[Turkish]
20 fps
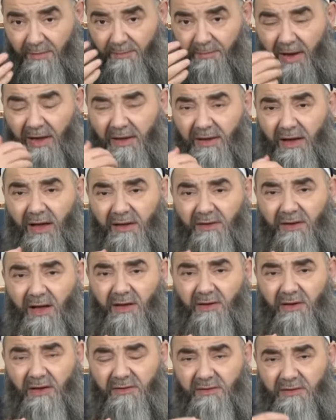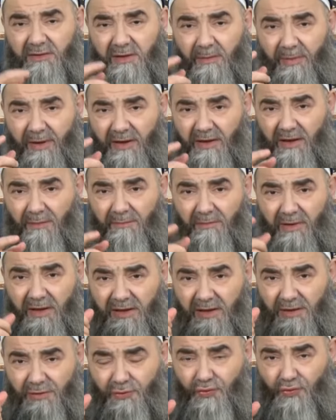Ben Allah katında
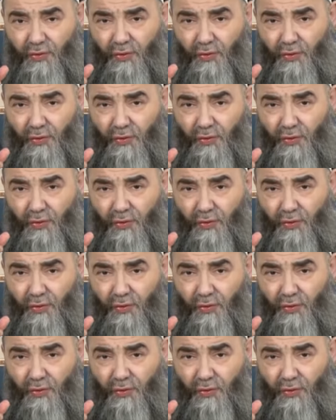peygamberlerin